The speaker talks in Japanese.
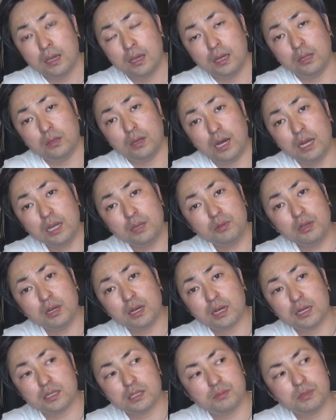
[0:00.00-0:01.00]
あの有
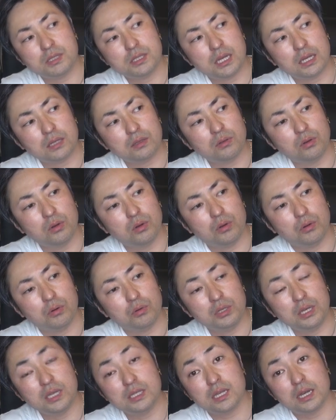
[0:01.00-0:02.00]
村架純さんの
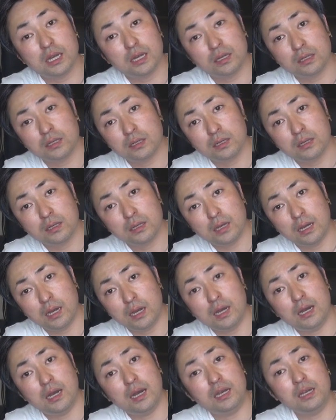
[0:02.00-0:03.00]
お姉さん、
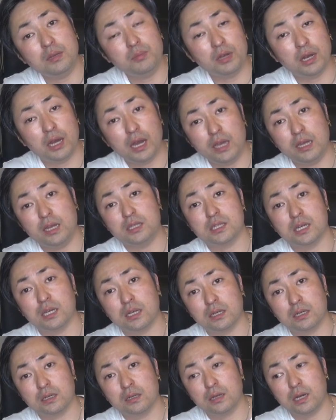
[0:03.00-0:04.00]
有村愛梨ちゃ
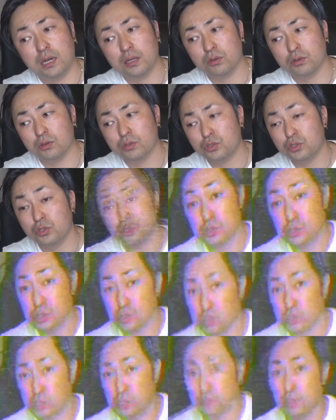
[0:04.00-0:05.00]
ん、あの手
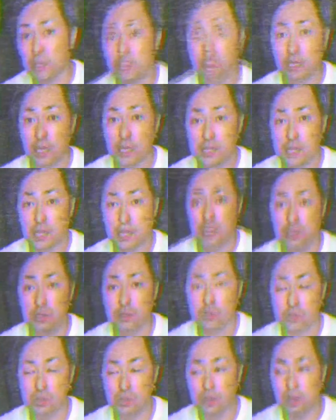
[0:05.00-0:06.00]
術しましたね、整形手
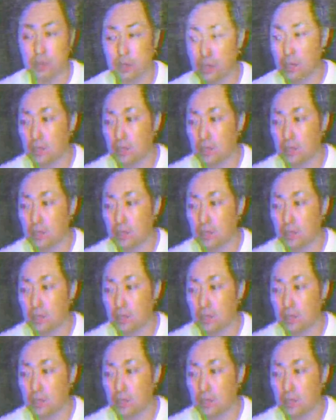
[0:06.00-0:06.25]
術。